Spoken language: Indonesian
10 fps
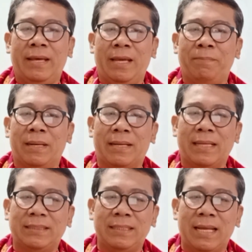Eh, maka
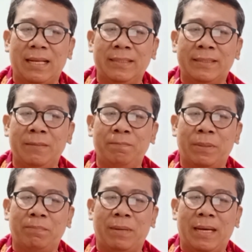si dalankan
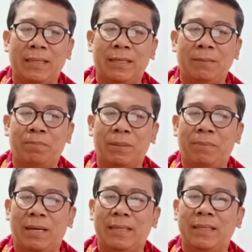
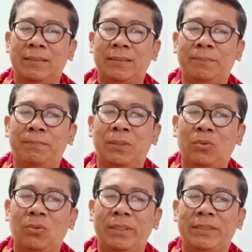perbahanan-perbahanan si
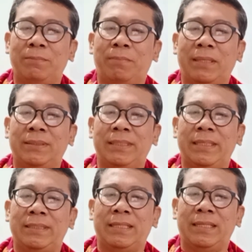mehuli si
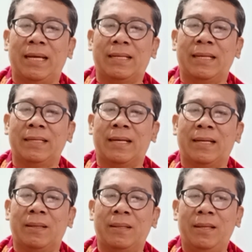banci icidahkan
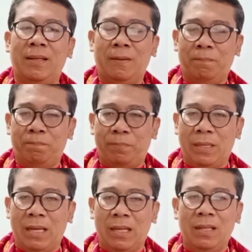arah
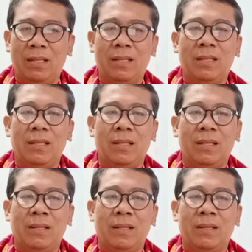penga
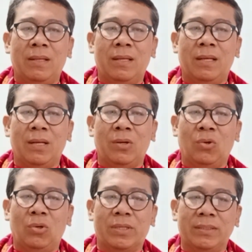
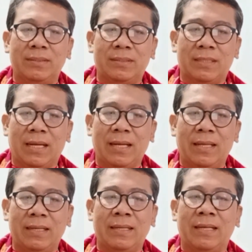lo
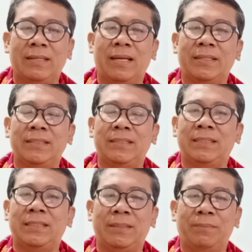kenta nandangi
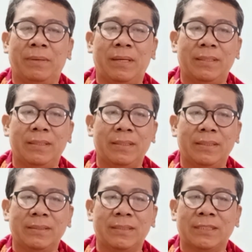sima
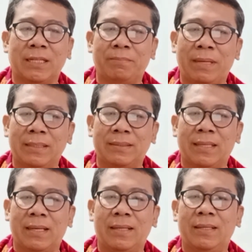
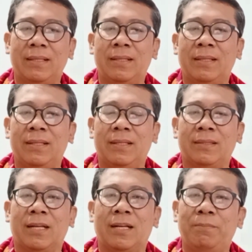sesamata
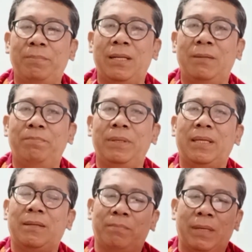
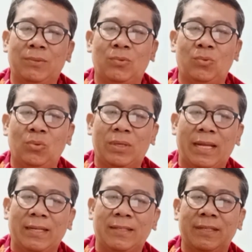terlebih-lebih man
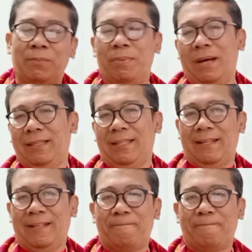Tuhan dibata.